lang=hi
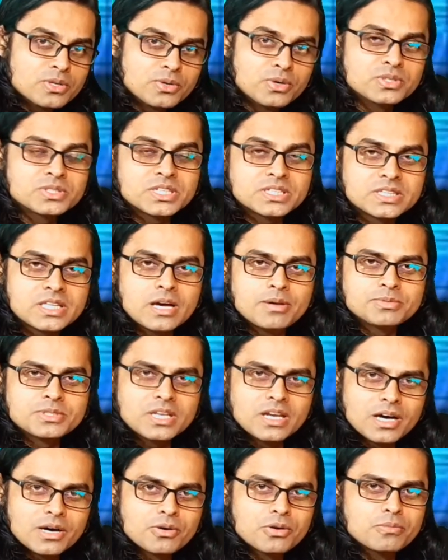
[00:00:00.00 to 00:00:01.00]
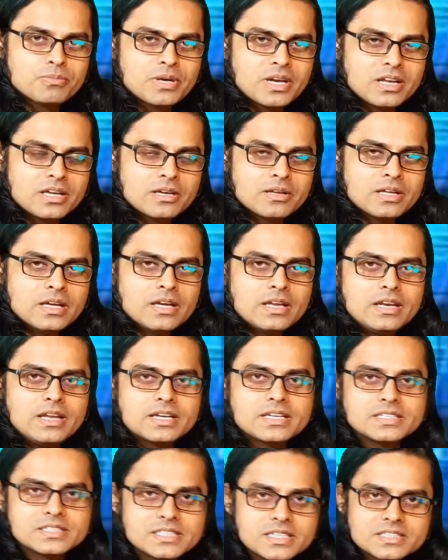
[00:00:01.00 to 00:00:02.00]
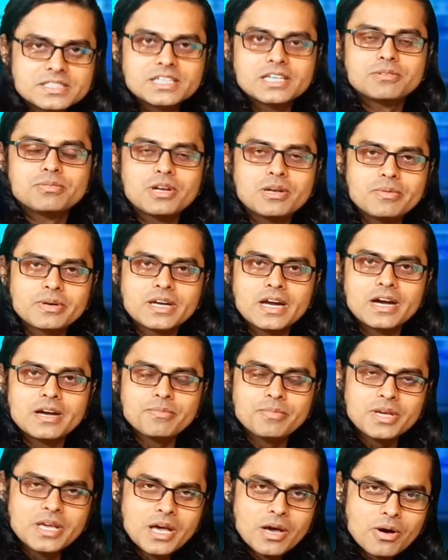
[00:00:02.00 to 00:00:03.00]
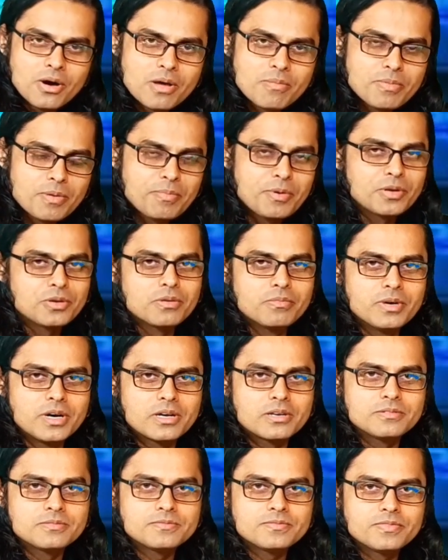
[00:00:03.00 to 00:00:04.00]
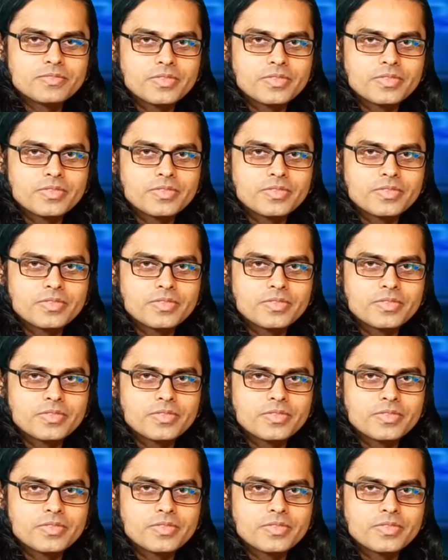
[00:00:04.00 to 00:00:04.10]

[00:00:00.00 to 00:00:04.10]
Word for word: हो सकता है आपसे लाखों रुपए लें लेकिन सक्सेट फिल्म अकेडमी और विपिन कुमार